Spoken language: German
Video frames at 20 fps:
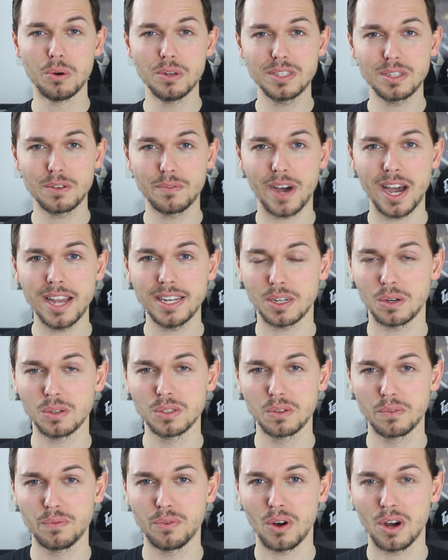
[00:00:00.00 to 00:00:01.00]
und so weiter
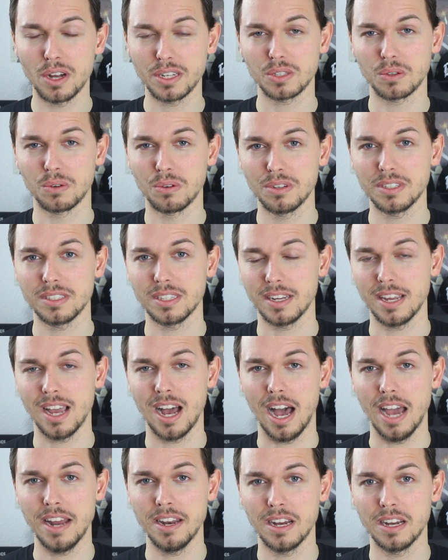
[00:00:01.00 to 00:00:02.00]
und so fort. Und
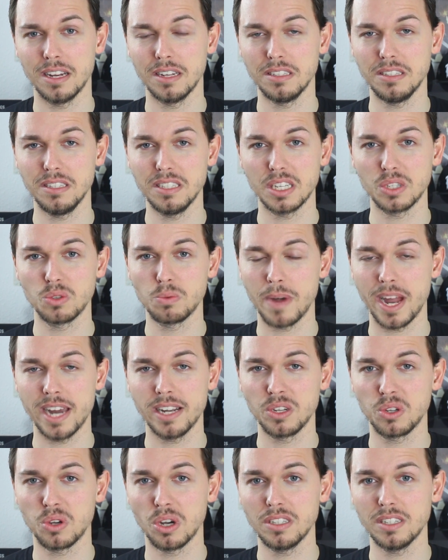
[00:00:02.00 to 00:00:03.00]
ja, einer dieser
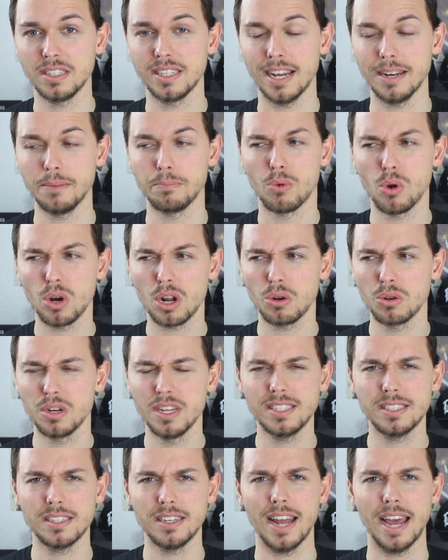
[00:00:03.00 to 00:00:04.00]
Superhelden könnte dann
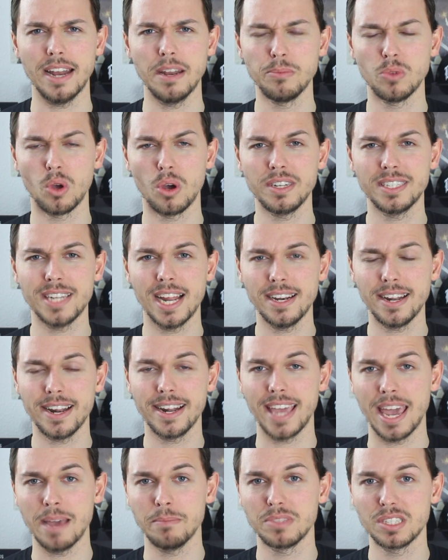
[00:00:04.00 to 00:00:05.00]
Protagonist in einem neuen
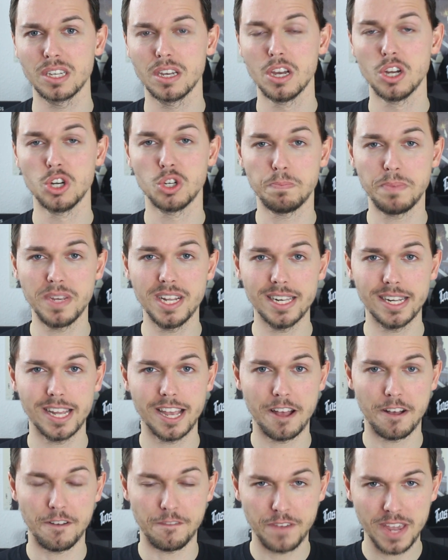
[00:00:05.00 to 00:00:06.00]
Telltale Games
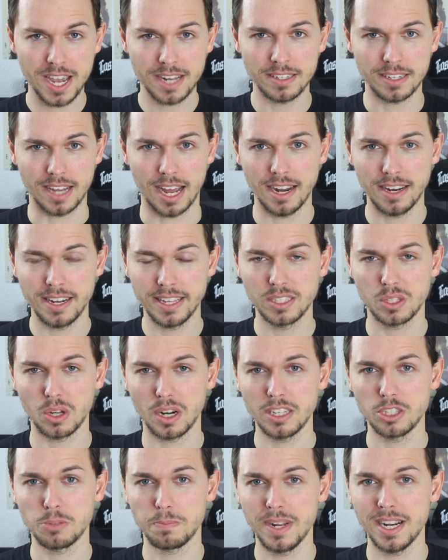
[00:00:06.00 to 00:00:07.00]
Spiel werden. Allerdings
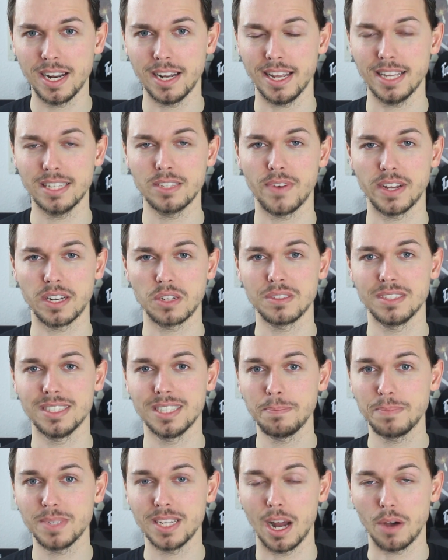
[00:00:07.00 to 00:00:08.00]
soll das Spiel dann erst
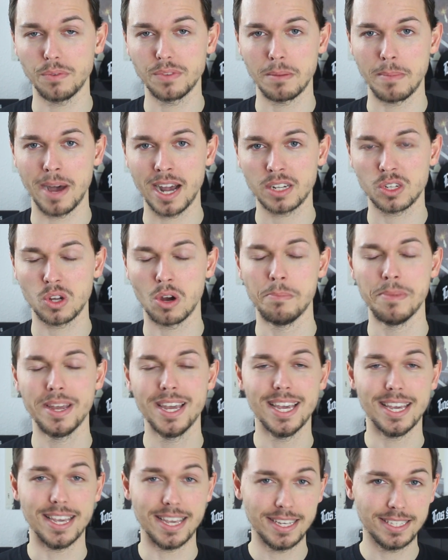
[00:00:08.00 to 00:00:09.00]
2017 auf den Markt kommen,
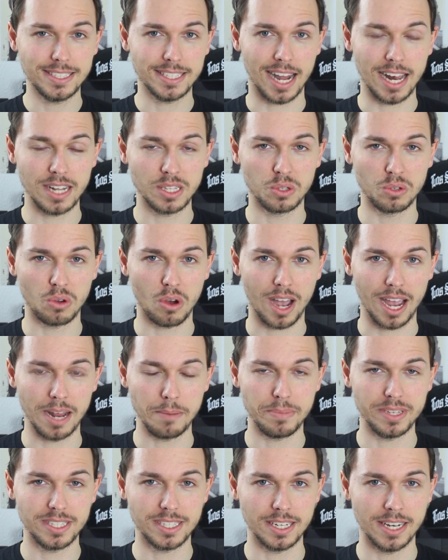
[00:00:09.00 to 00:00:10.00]
ist also noch
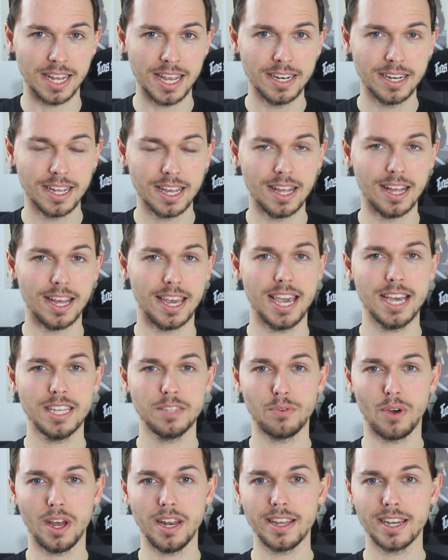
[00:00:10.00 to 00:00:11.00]
ein bisschen hin.
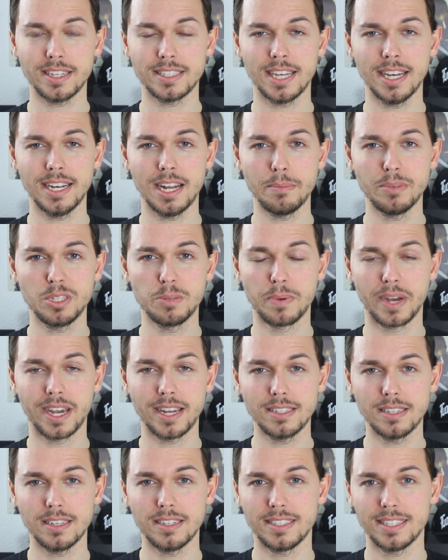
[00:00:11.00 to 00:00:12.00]
Erst vor einiger Zeit habe ich
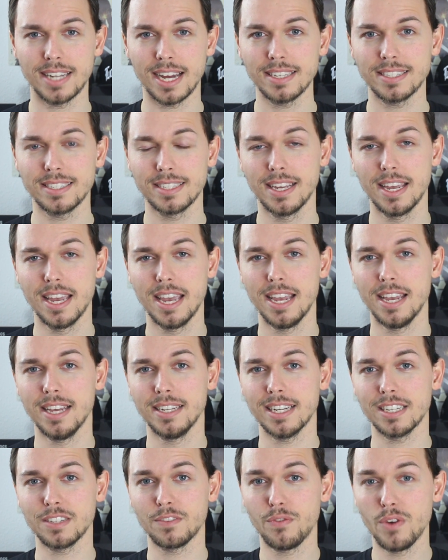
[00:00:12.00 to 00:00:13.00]
berichtet, dass
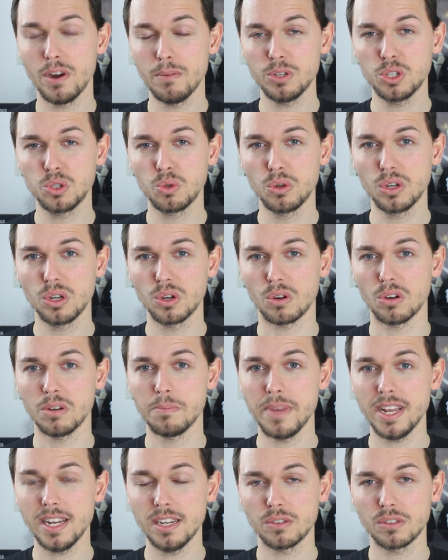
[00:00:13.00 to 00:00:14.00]
das Filmstudio
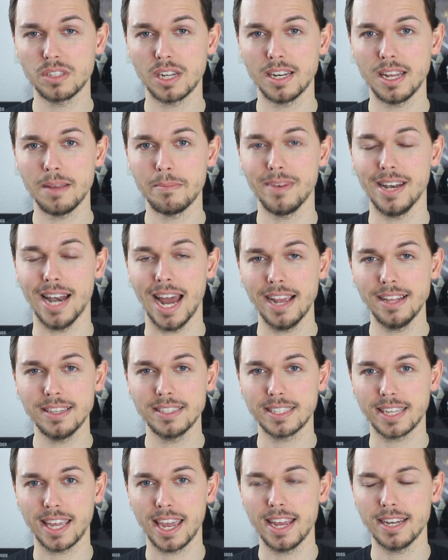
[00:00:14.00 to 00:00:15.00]
und Medienunternehmen
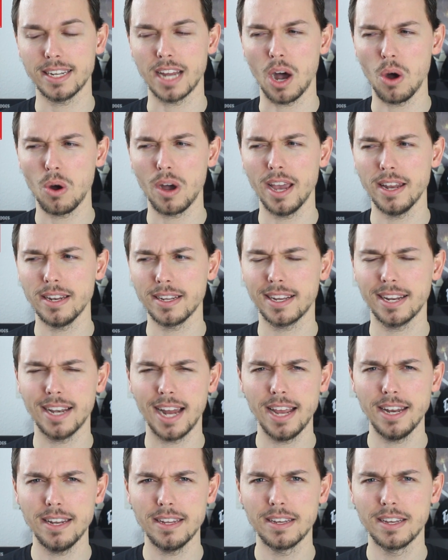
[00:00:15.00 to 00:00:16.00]
Lionsgate auch eine
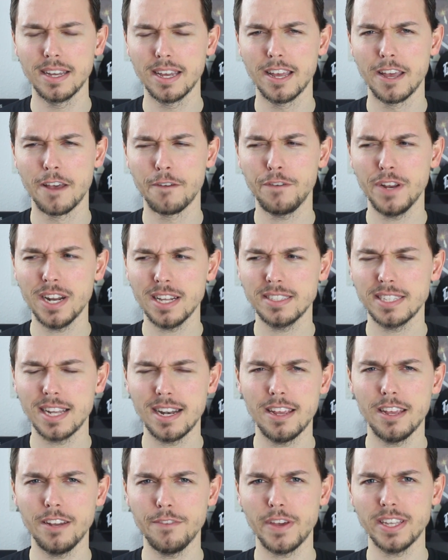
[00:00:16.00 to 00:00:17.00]
kleine
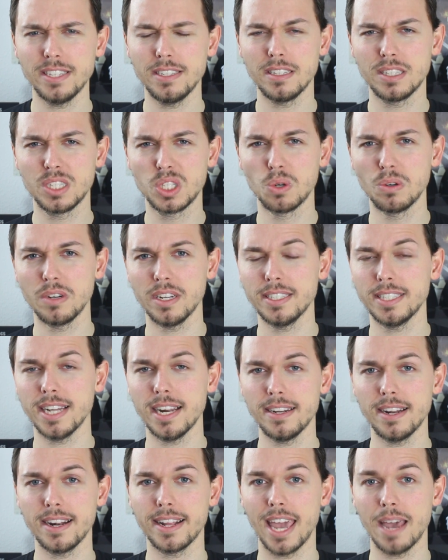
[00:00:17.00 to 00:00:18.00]
finanzielle Investition in
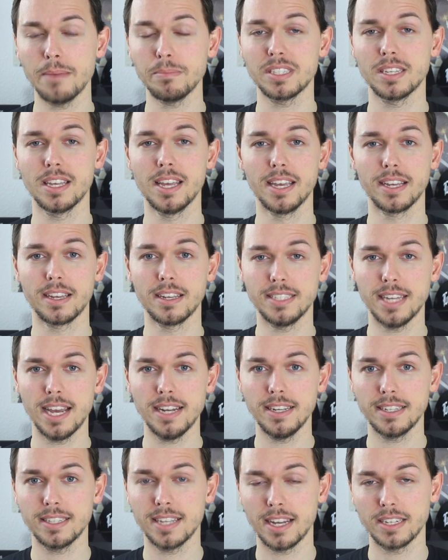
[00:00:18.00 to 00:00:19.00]
Telltale Games
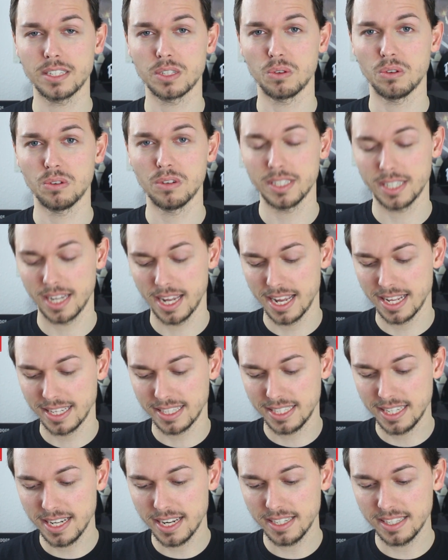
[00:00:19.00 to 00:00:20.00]
getätigt hat und
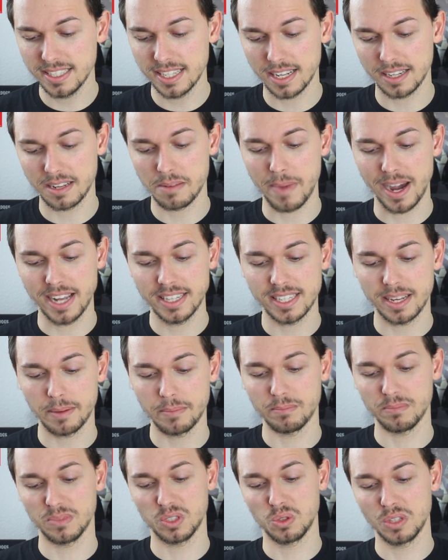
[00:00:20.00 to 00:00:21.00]
Ziel dieser
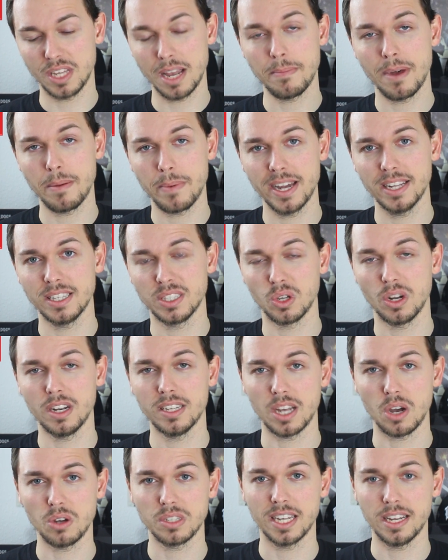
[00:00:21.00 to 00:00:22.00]
gemeinsamen Zusammenarbeit soll
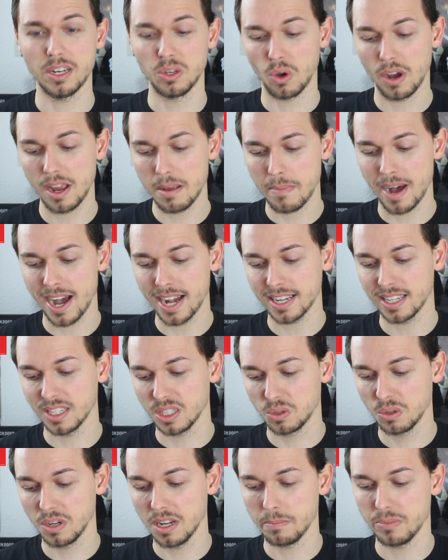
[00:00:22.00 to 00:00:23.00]
es auch sein, neue
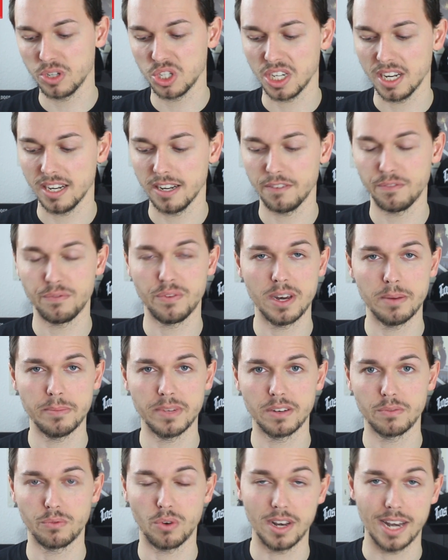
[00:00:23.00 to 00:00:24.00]
Marken zu den bestehenden
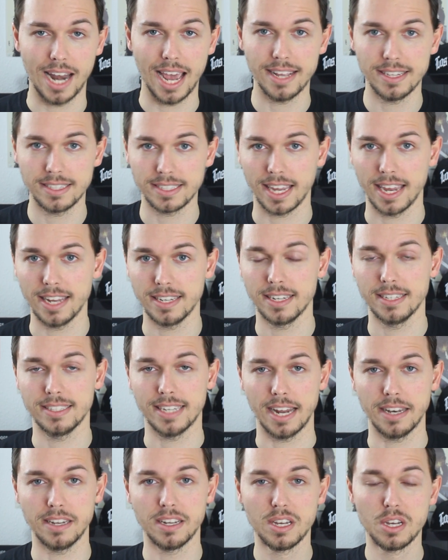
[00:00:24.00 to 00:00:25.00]
Filmen von Lionsgate
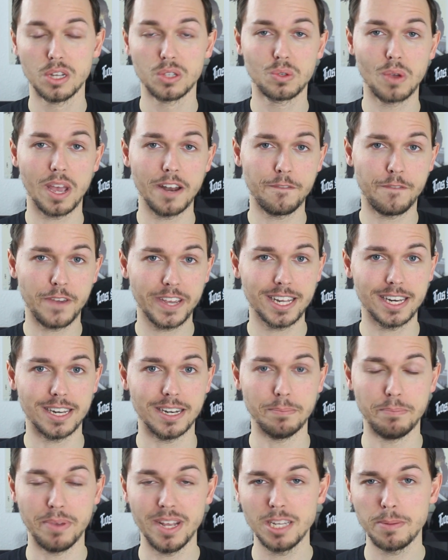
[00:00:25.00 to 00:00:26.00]
dann zu
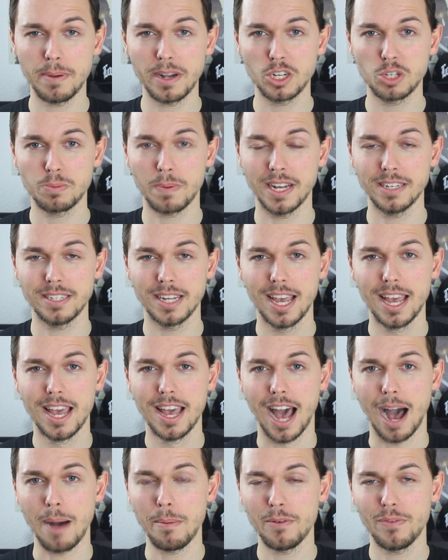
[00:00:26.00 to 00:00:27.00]
entwickeln. Bin ich mal gespannt,
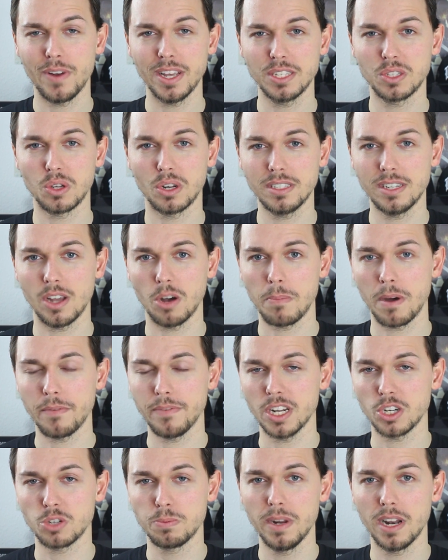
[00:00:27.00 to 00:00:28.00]
aber vielleicht sollten ja auch mal
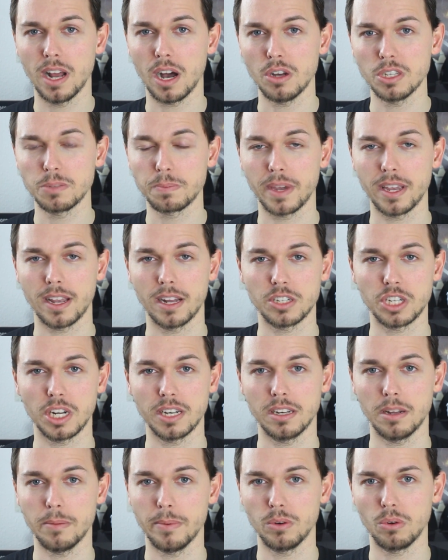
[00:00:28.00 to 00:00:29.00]
wieder Spiele rausbringen,
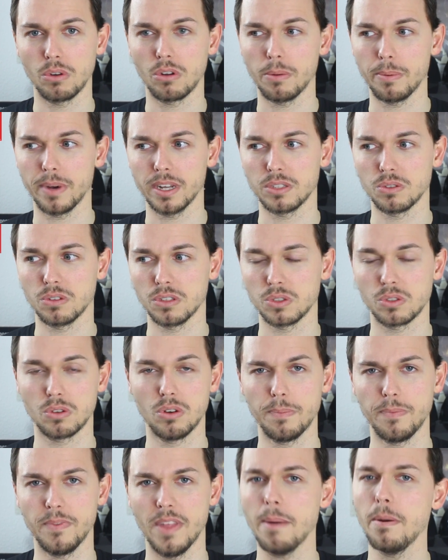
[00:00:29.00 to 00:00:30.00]
anstatt immer nur Kooperationen zu
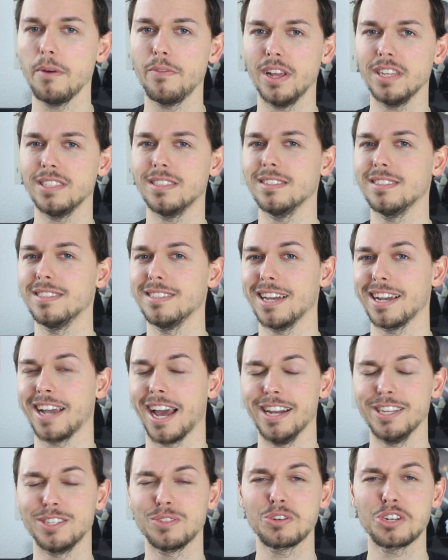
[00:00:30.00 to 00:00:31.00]
knüpfen. Aber vielleicht ist es ja
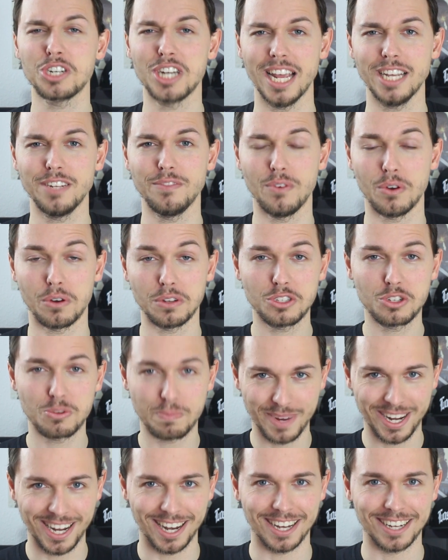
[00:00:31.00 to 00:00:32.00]
gar nicht so schlecht für uns
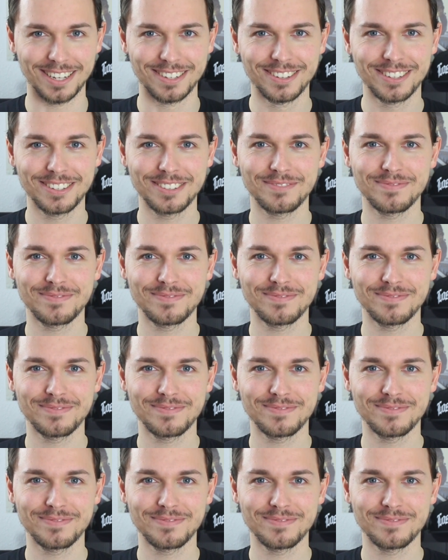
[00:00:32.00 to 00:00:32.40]
Spieler.